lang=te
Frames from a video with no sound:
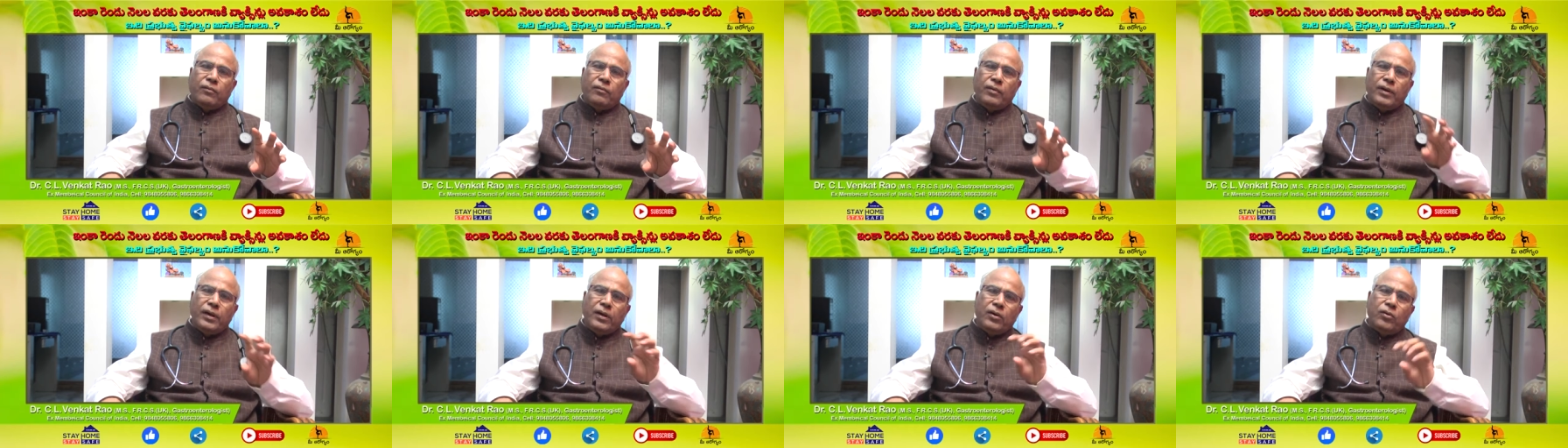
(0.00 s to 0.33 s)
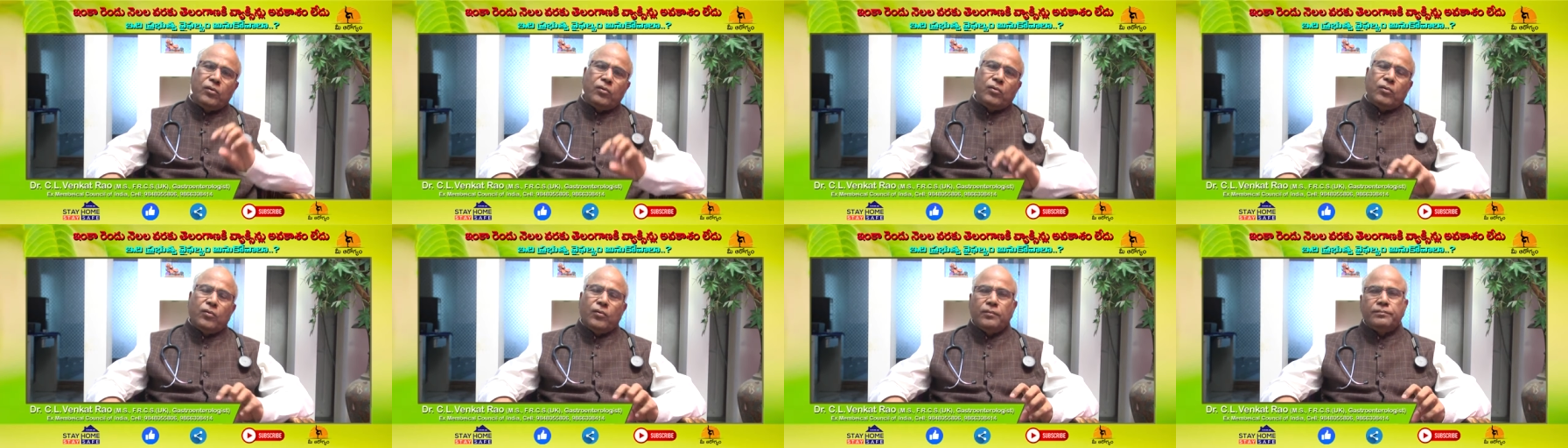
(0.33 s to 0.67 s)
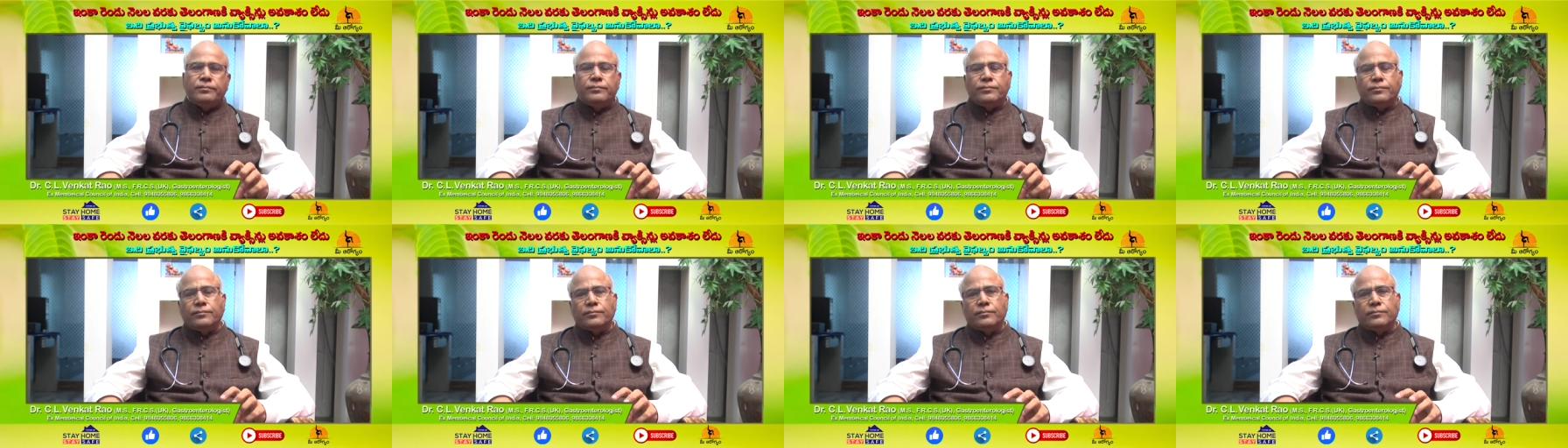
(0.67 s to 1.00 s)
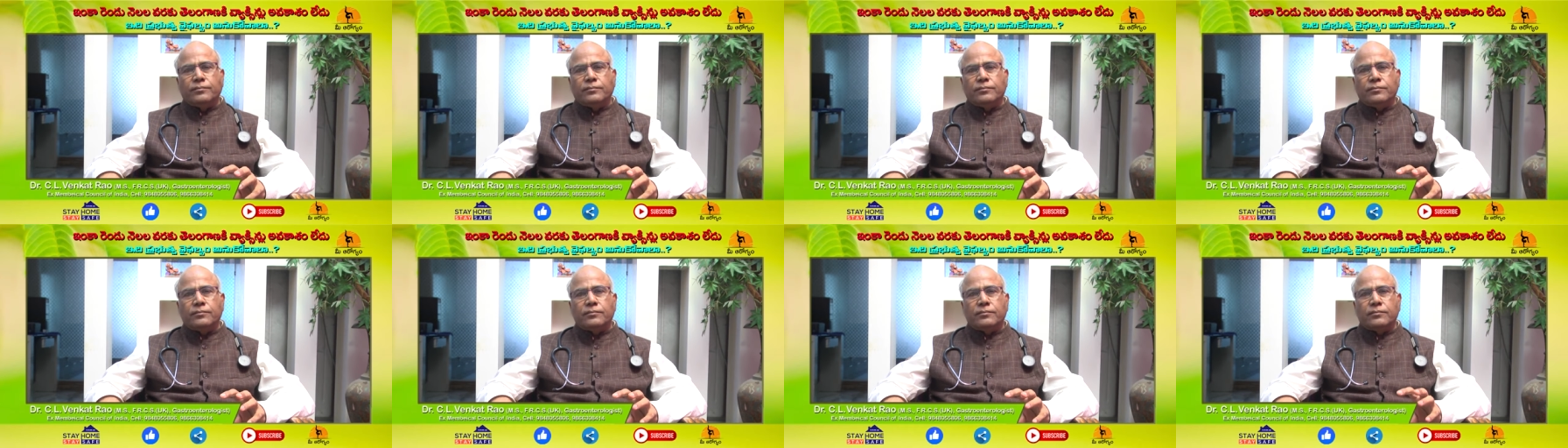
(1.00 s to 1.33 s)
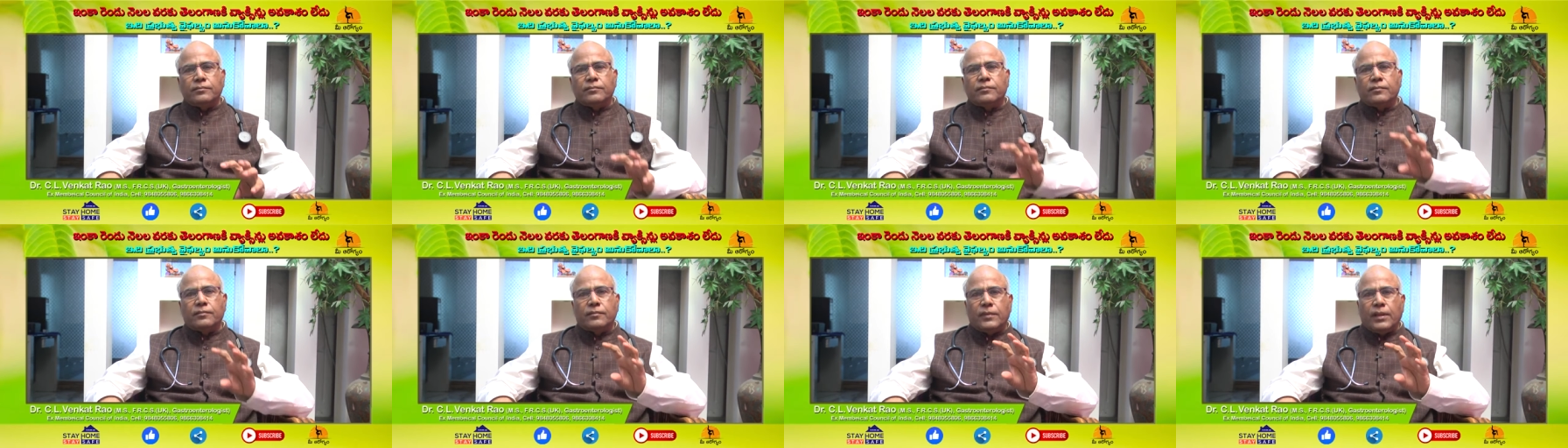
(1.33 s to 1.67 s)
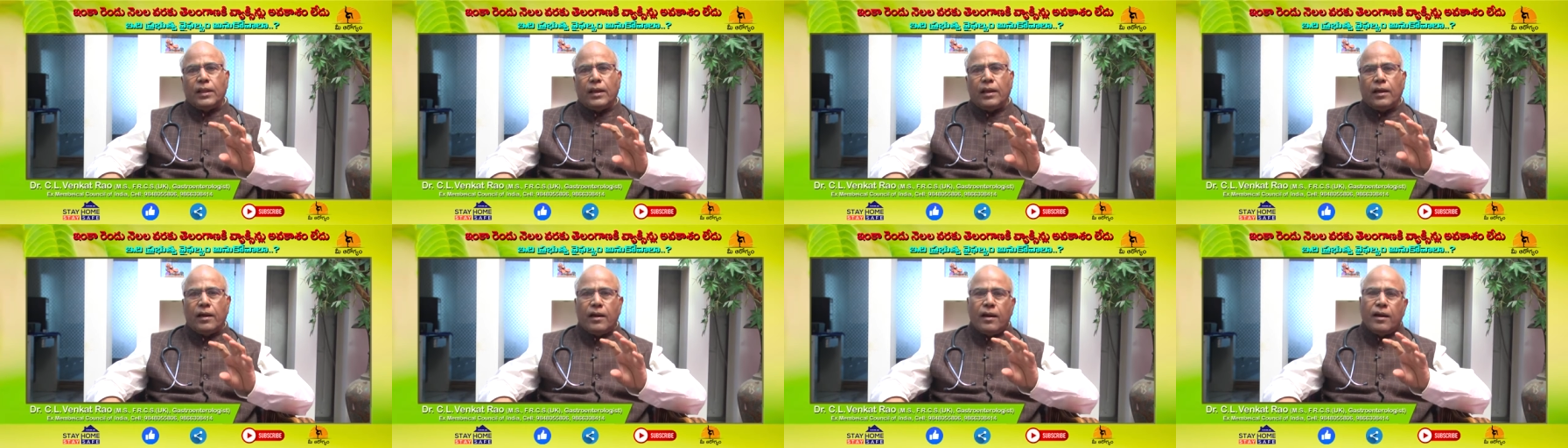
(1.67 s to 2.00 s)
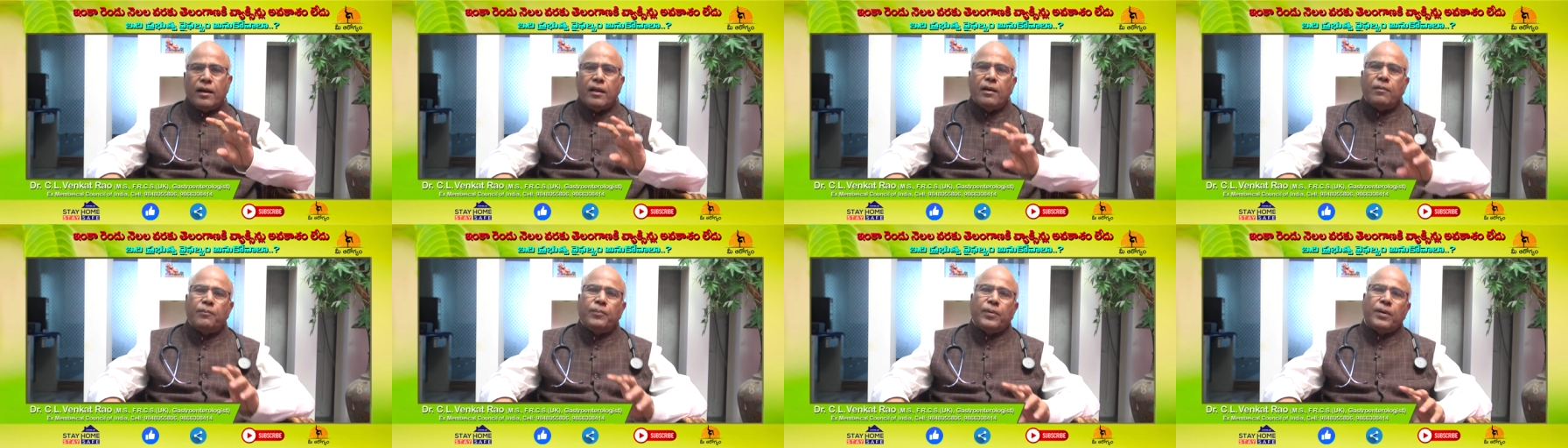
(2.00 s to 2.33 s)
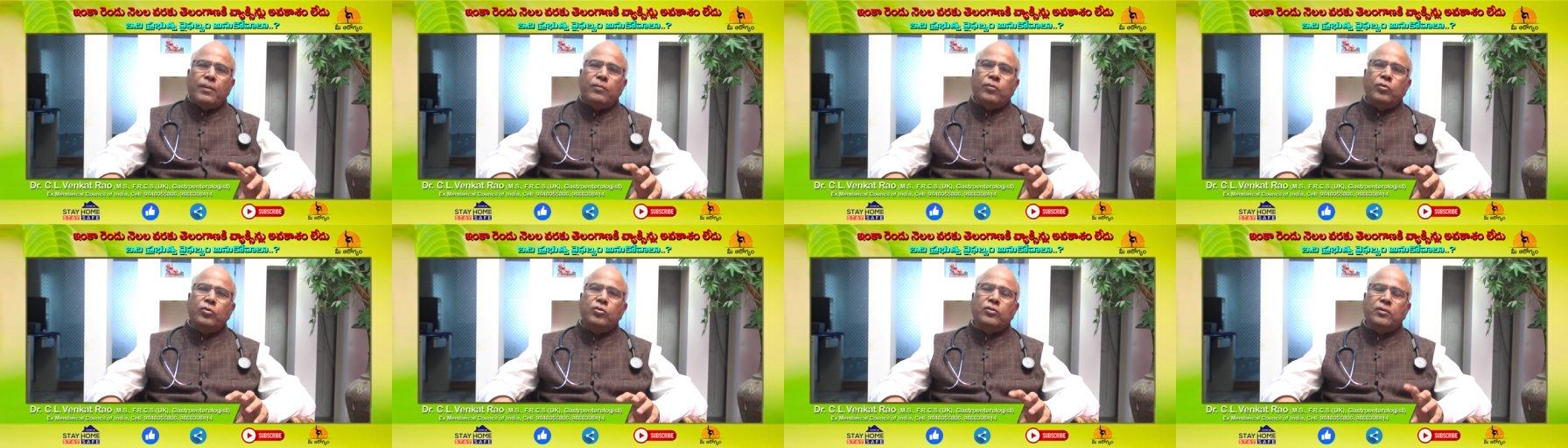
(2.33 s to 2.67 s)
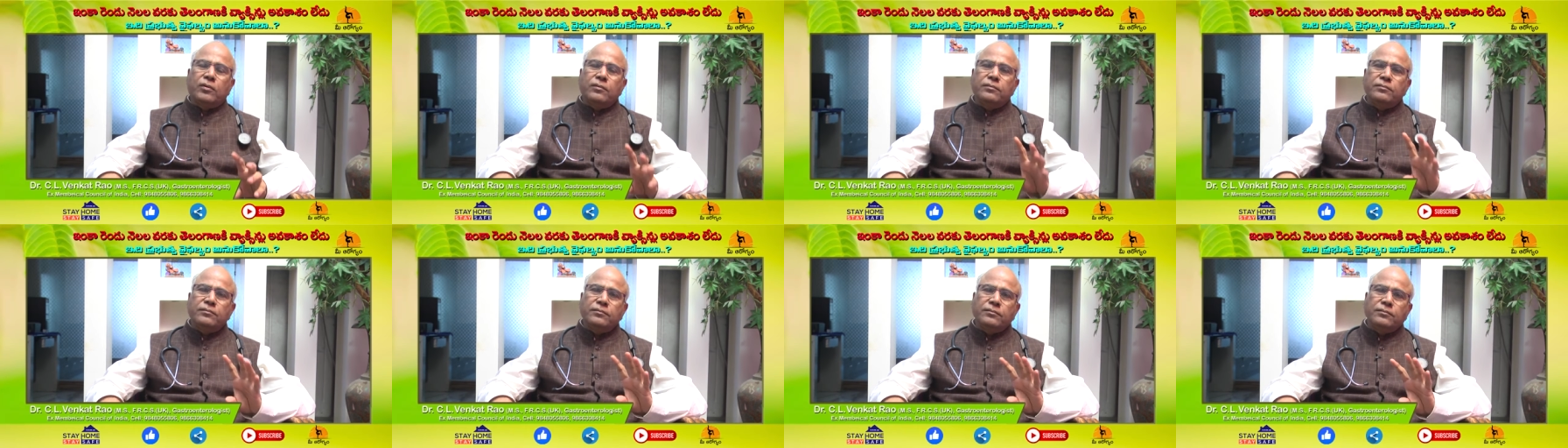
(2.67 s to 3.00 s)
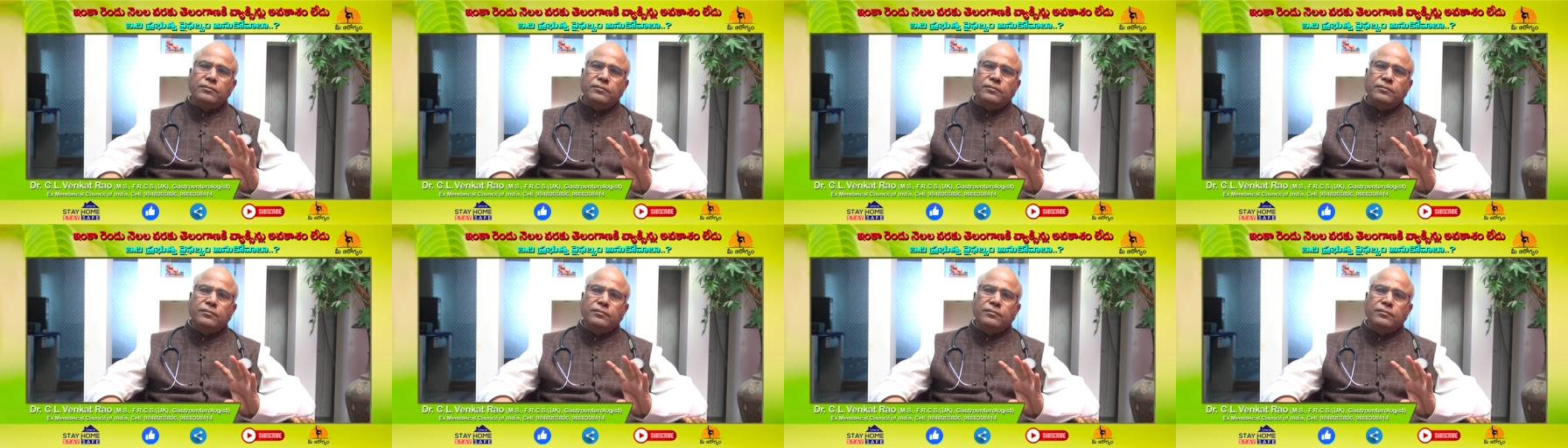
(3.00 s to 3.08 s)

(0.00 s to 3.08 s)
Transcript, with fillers: వీళ్ళు తెలంగాణ ప్రభుత్వం